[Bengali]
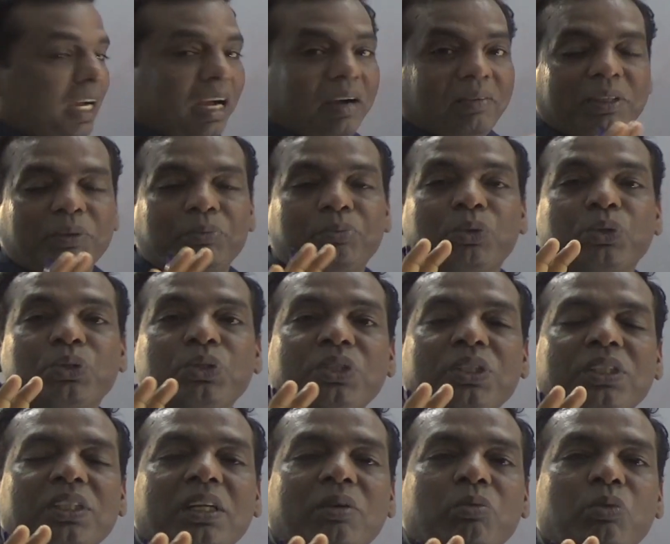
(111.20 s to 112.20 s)
আমাদের
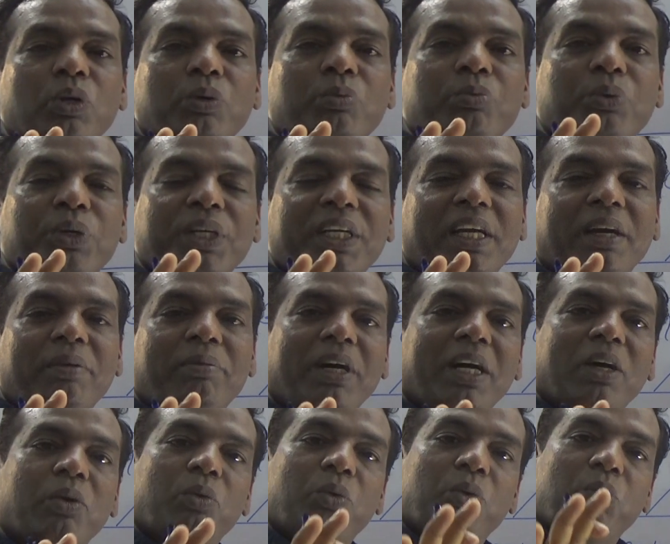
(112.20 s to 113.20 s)
প্রতিযোগিতামূলক পরীক্ষা বা
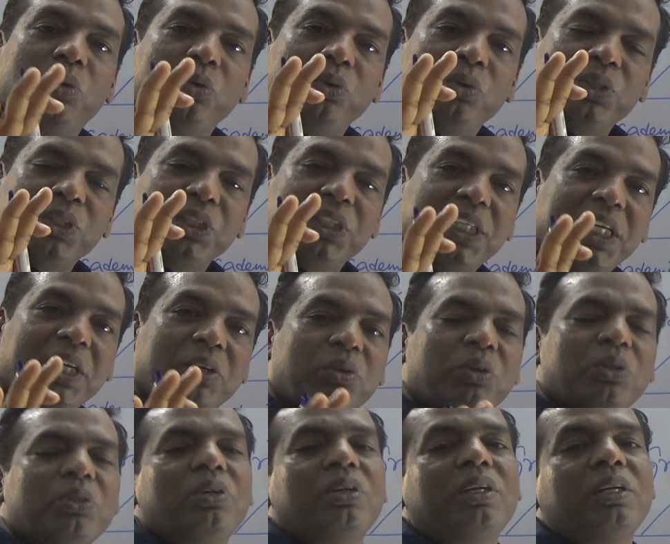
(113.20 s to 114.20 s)
অন্য যে
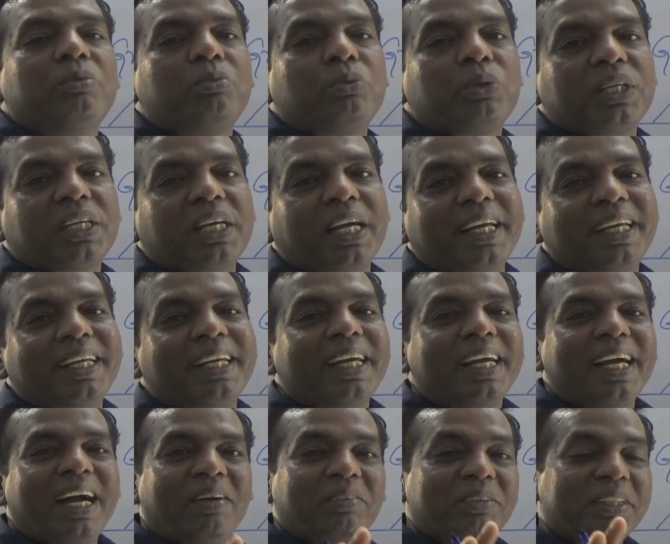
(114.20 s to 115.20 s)
কোনো ধরনের পরীক্ষায়
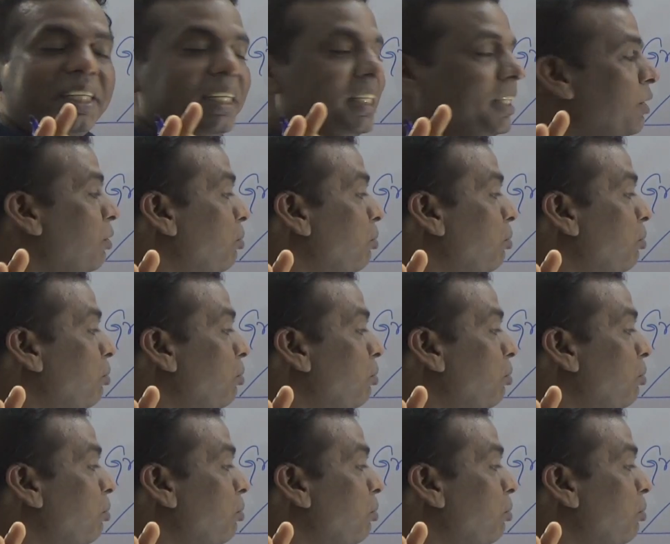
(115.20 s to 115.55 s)
আমাদের